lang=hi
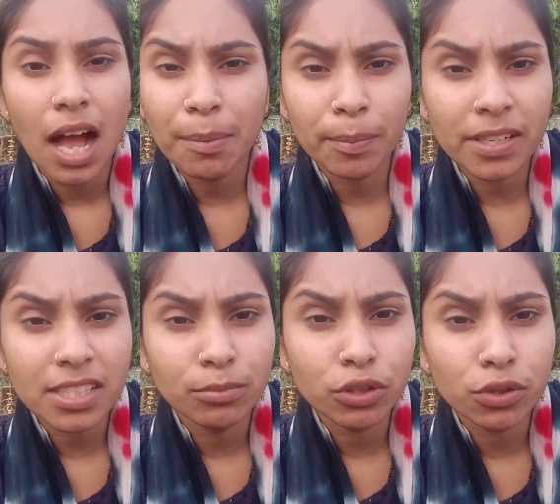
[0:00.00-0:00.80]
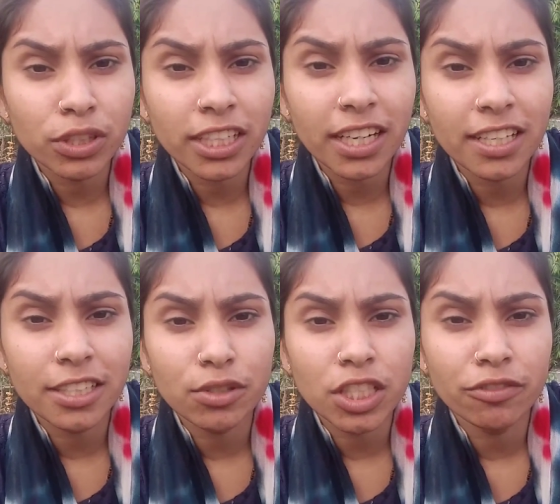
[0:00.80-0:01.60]
आप अपना सबूत क्यों नहीं रहने
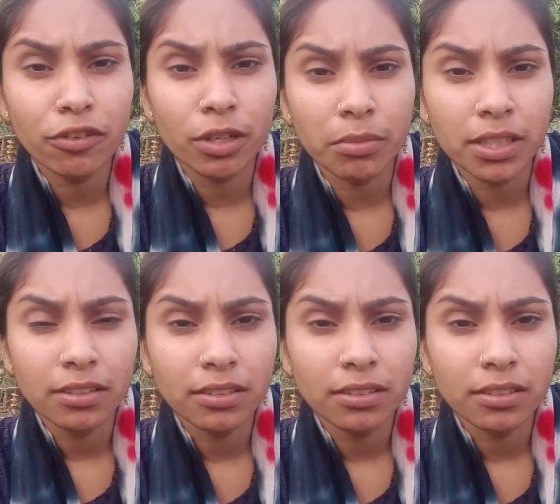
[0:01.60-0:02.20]
दिए उसके फ़ोन में